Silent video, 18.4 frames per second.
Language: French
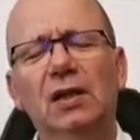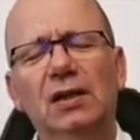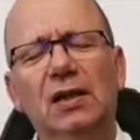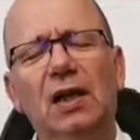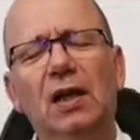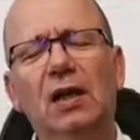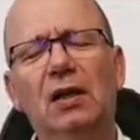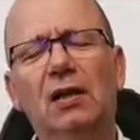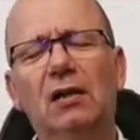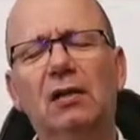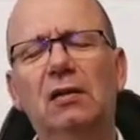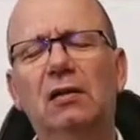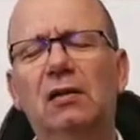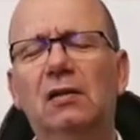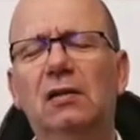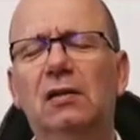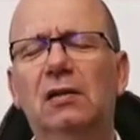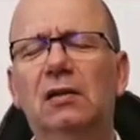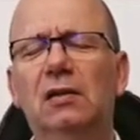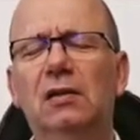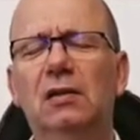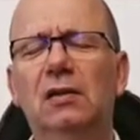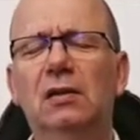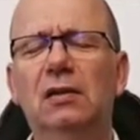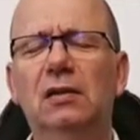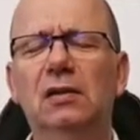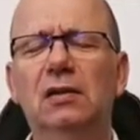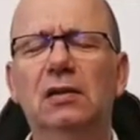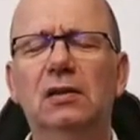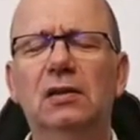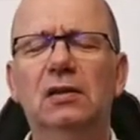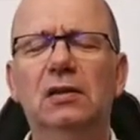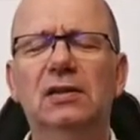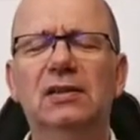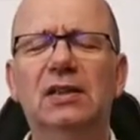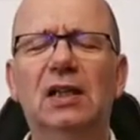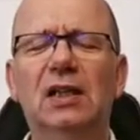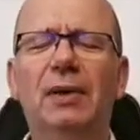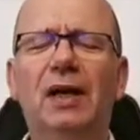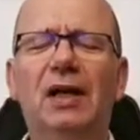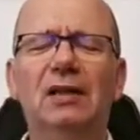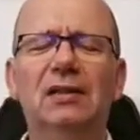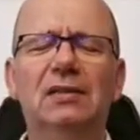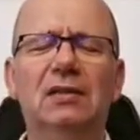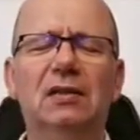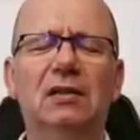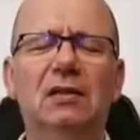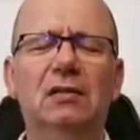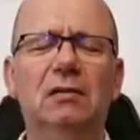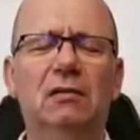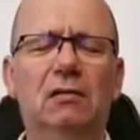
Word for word: car c'est la base